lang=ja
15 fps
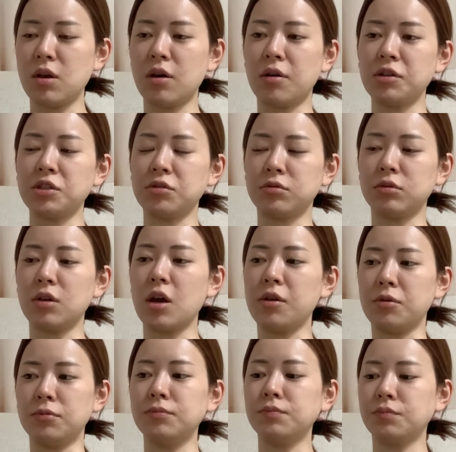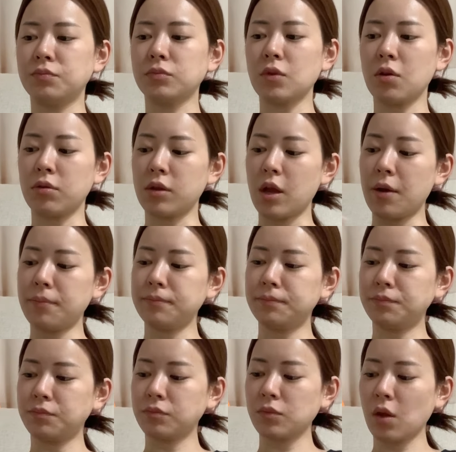惜しくない。だって、
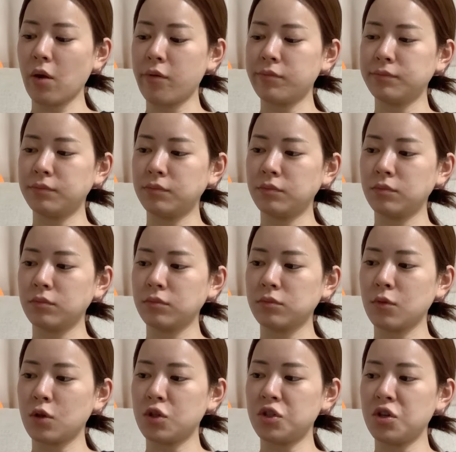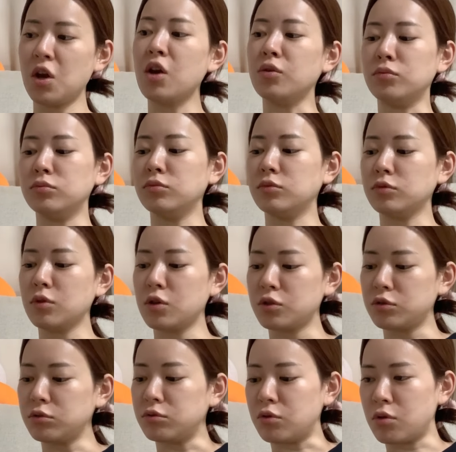しないのあ、
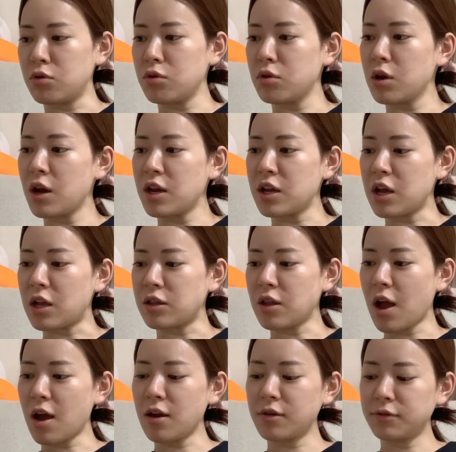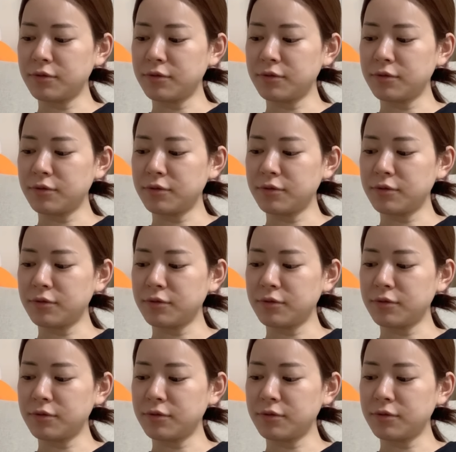すんのありがと